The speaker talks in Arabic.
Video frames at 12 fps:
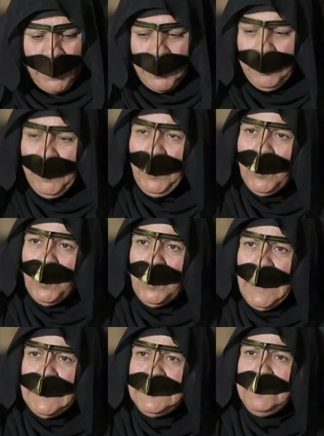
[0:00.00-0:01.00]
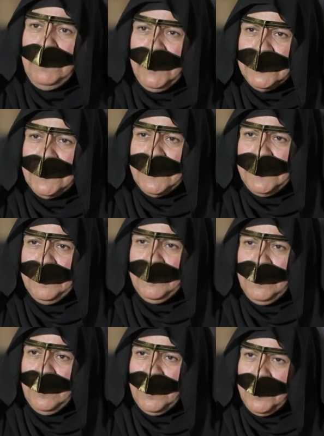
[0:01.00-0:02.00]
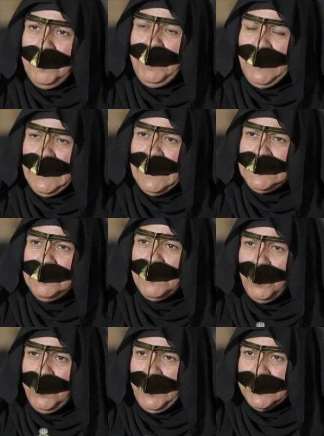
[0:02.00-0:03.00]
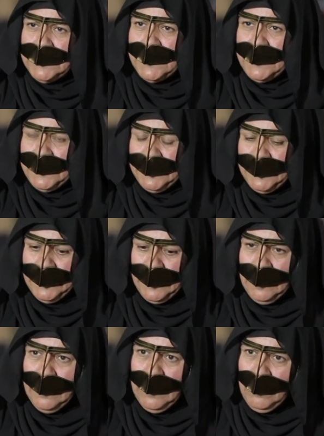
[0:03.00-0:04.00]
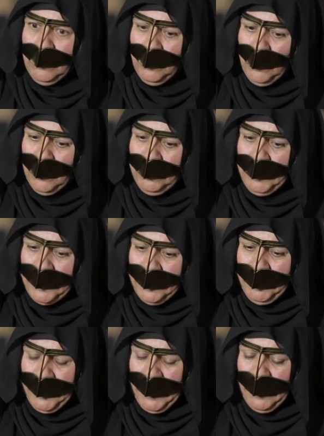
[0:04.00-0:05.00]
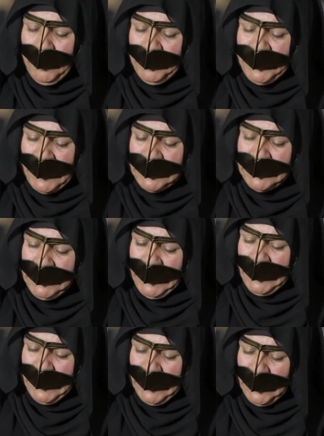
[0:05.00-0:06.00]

الربع يكون لازم عطر الربع لازم يكون عطر وعقب الربع عقب تحطين عليه